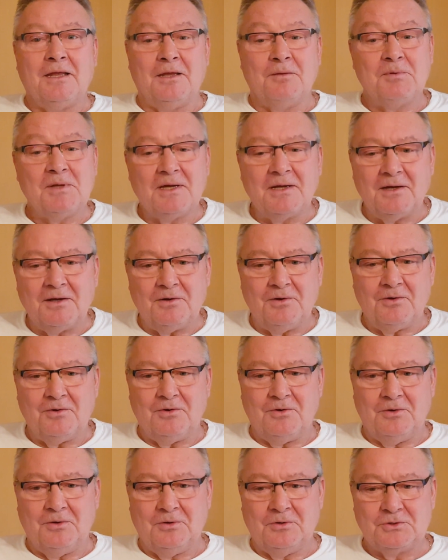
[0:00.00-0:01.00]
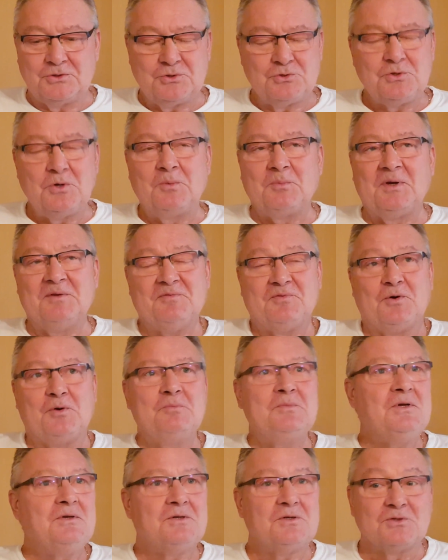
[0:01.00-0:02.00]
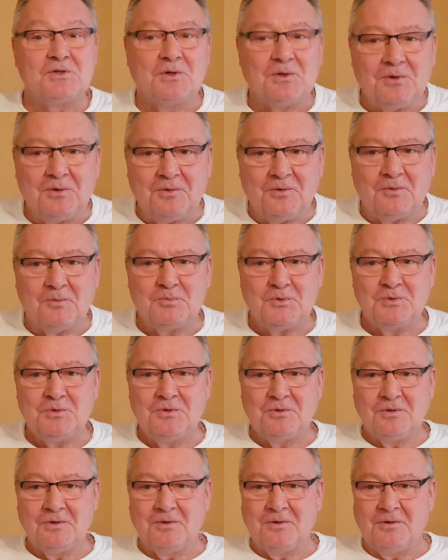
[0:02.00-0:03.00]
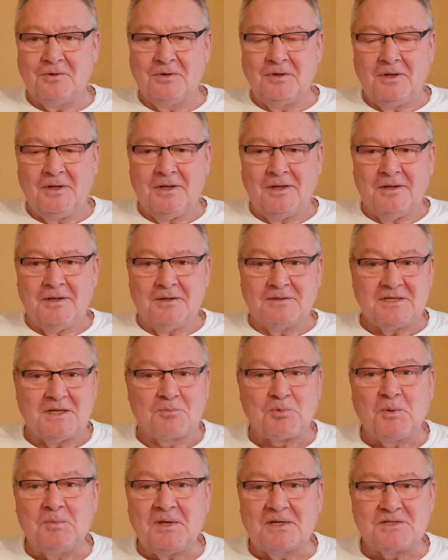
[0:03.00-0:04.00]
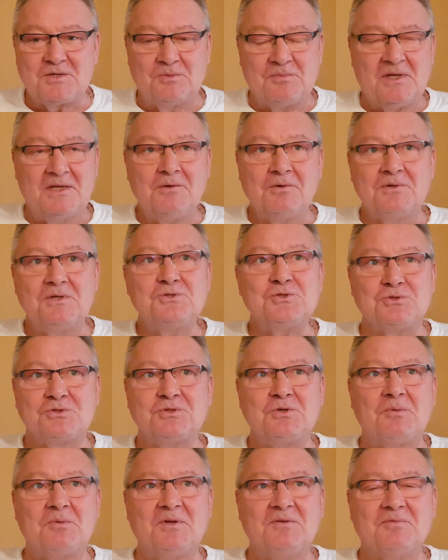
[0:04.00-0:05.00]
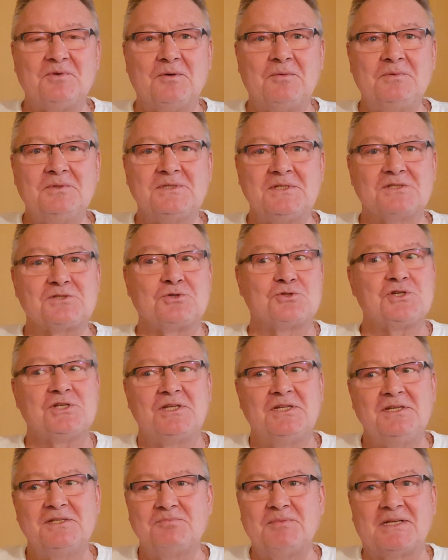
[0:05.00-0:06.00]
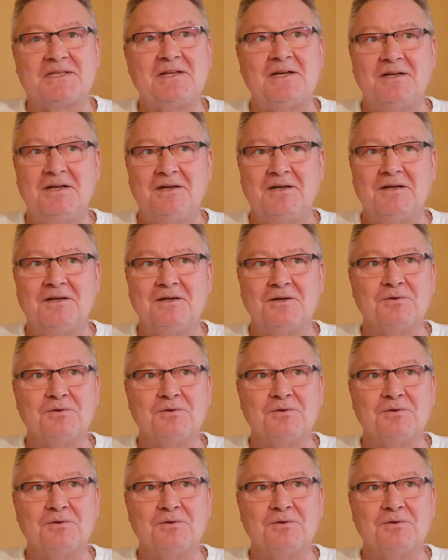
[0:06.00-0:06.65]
Eh bien, euh, je suis en pleine forme. au bout de cette première semaine, je suis en pleine forme. C'est ce que j'ai dit ce matin.